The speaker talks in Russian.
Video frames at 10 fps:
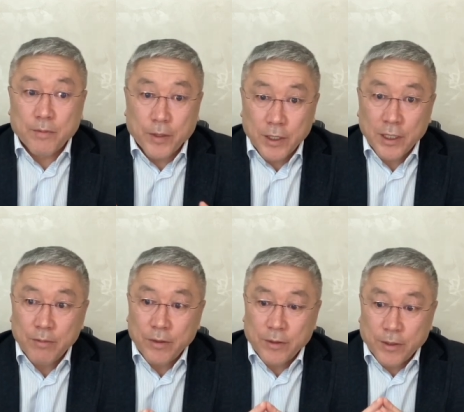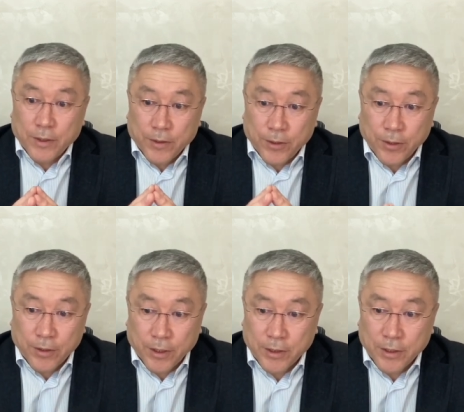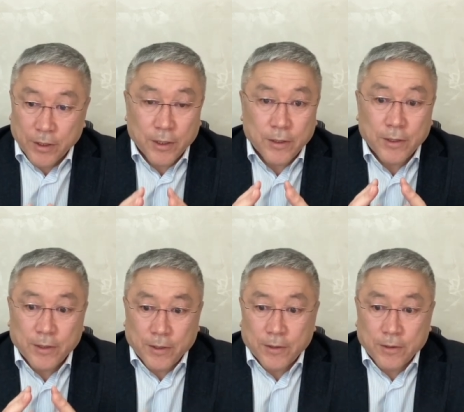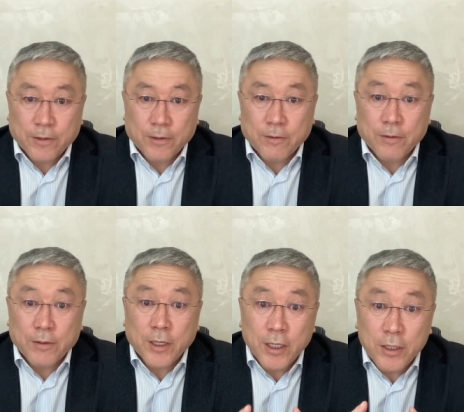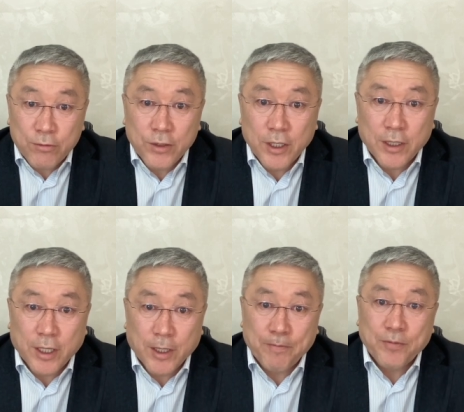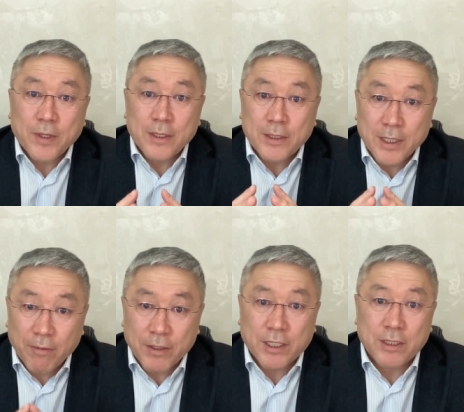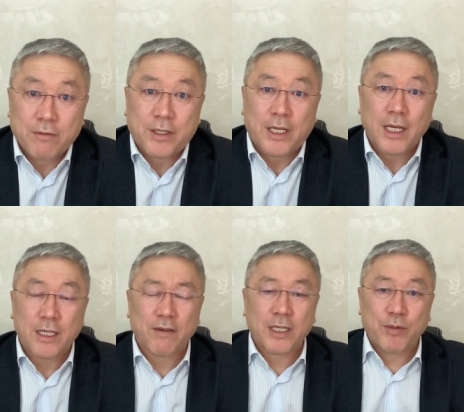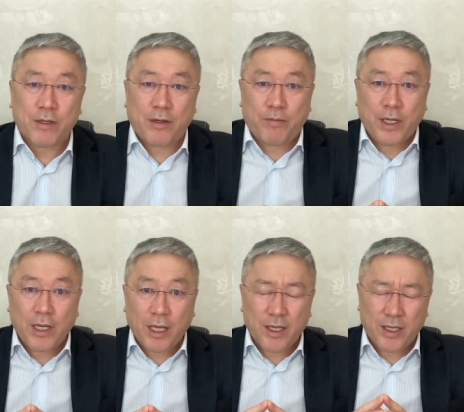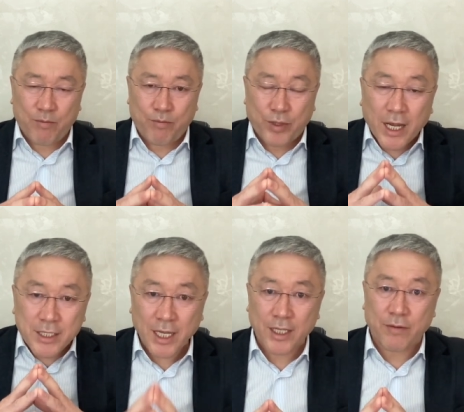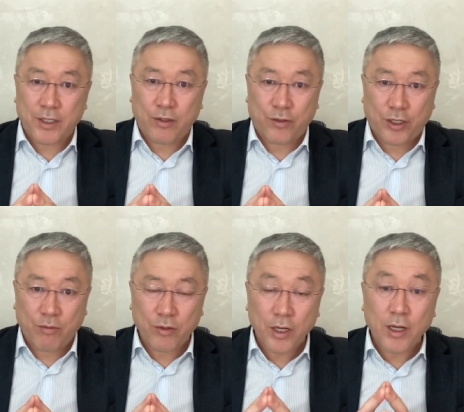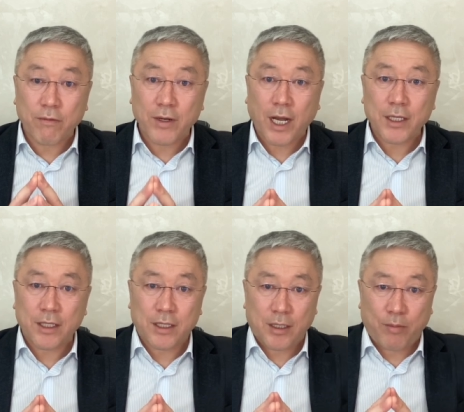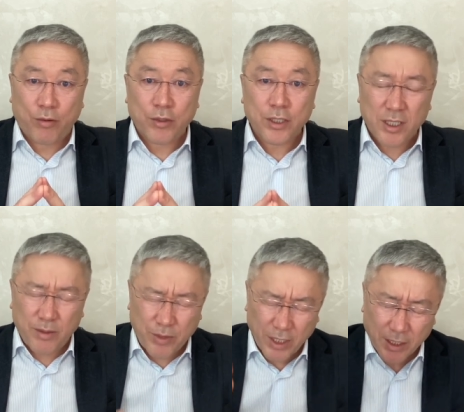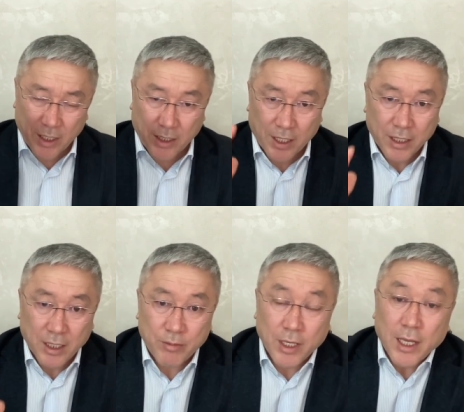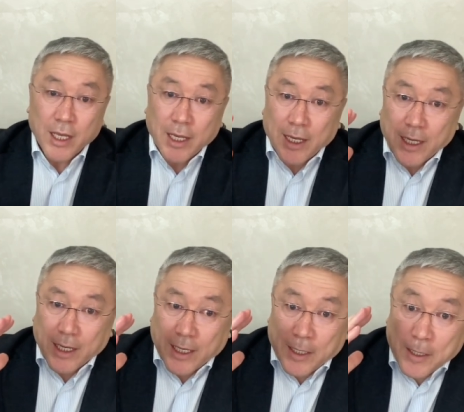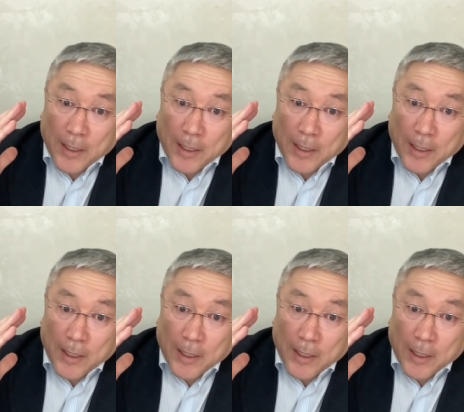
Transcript: Поэтому еще раз, э, дорогие студенты, с завтрашнего дня, 21 апреля, бросайте все учебу, выходите на площади перед ректоратами э,